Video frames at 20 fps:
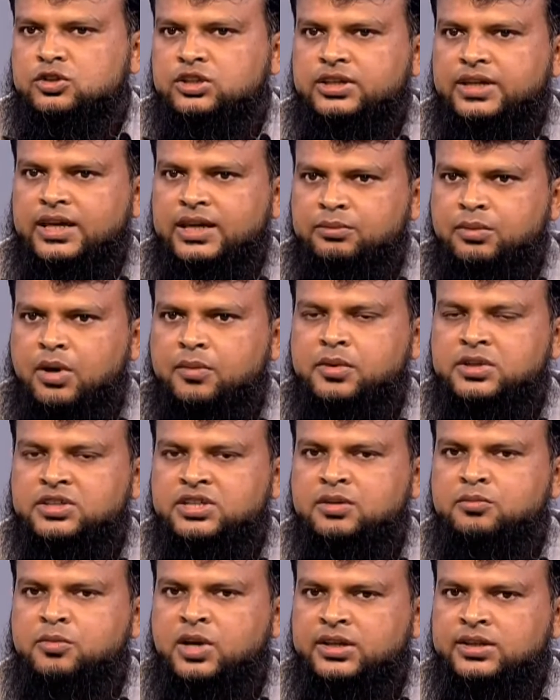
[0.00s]
যদি এইভাবে
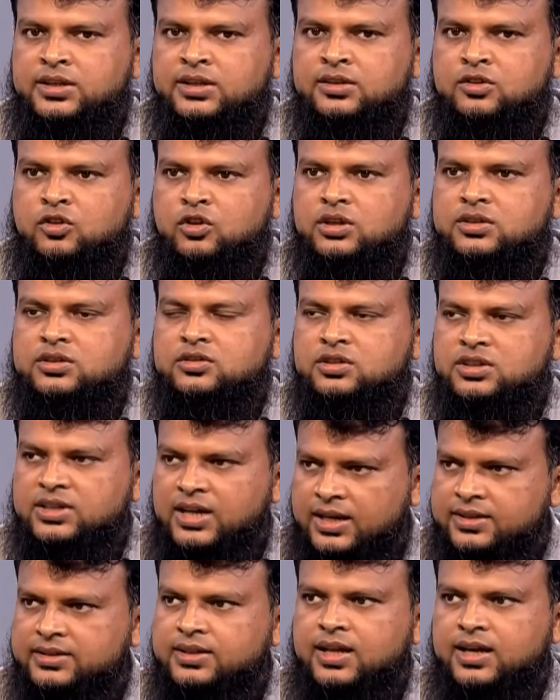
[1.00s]
সে মেনটেন করে যদি
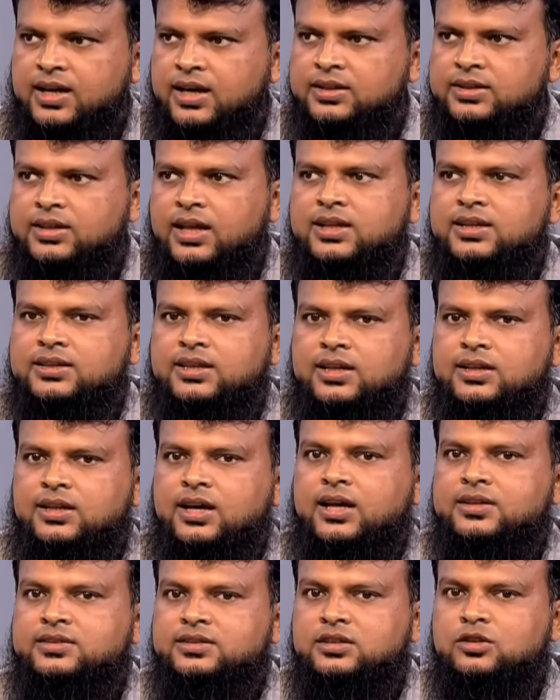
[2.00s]
গাছ লাগায় তাহলে তার
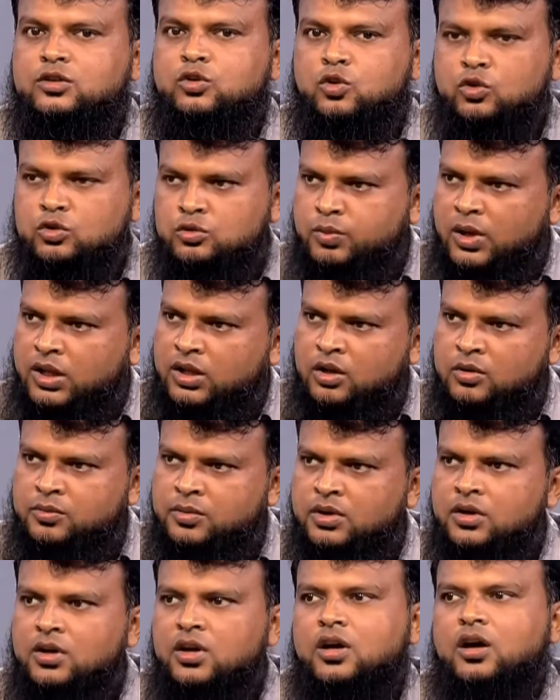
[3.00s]
গাছের গ্রোথ ভালো
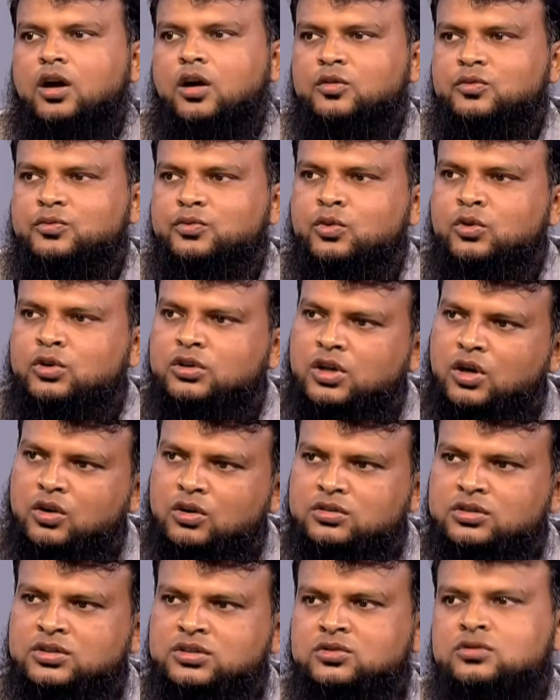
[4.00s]
হবে এবং ফুলটাও
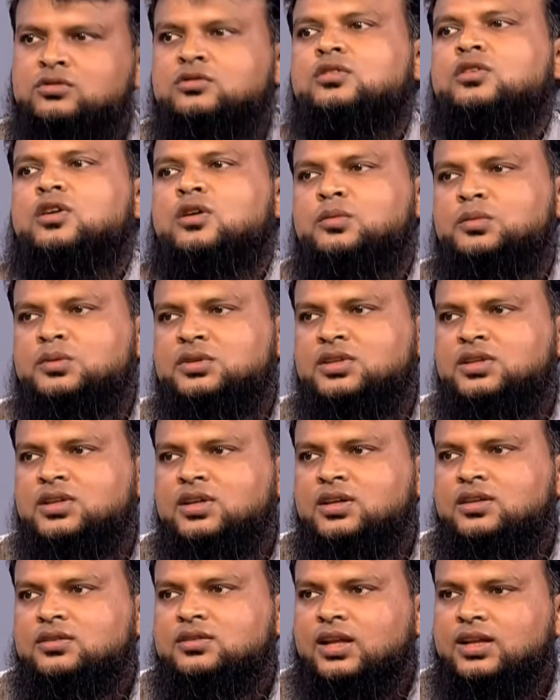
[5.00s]
কি সুন্দর হবে
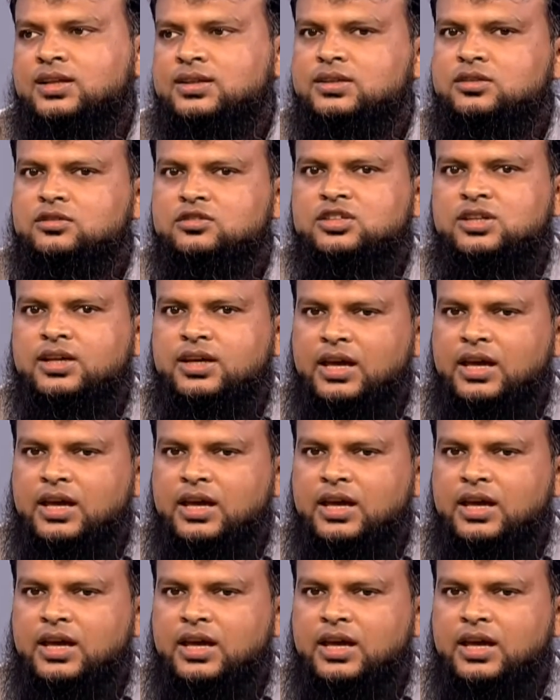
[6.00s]
তাহলে কিন্তু সে